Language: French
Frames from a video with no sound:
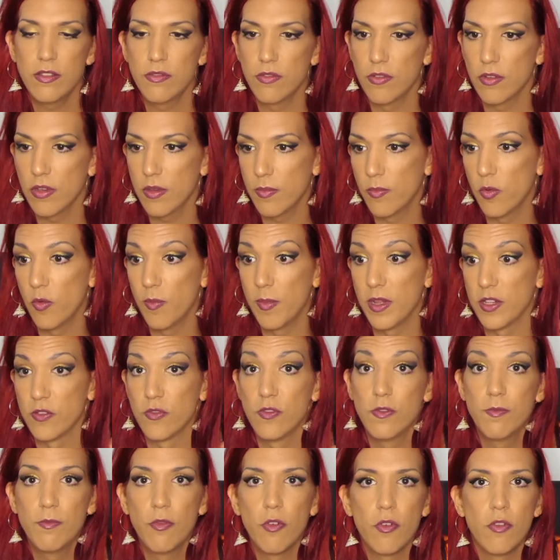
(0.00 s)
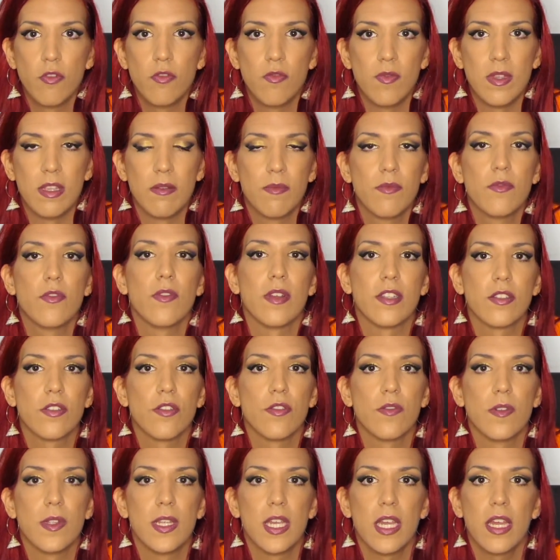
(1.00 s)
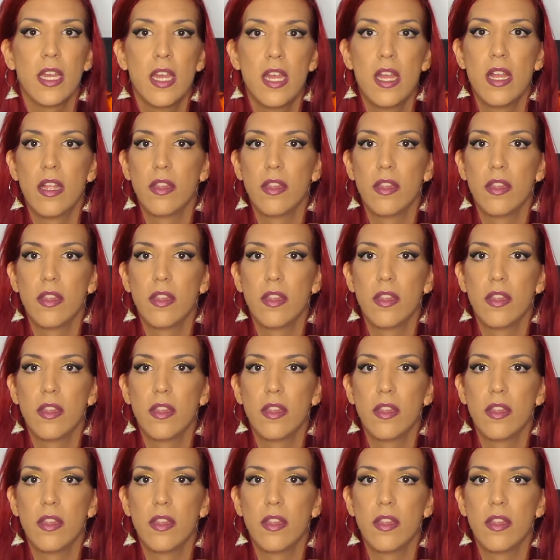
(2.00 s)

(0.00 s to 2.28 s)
sur bon bah juste pour une nuit, tu vois ce que je veux dire.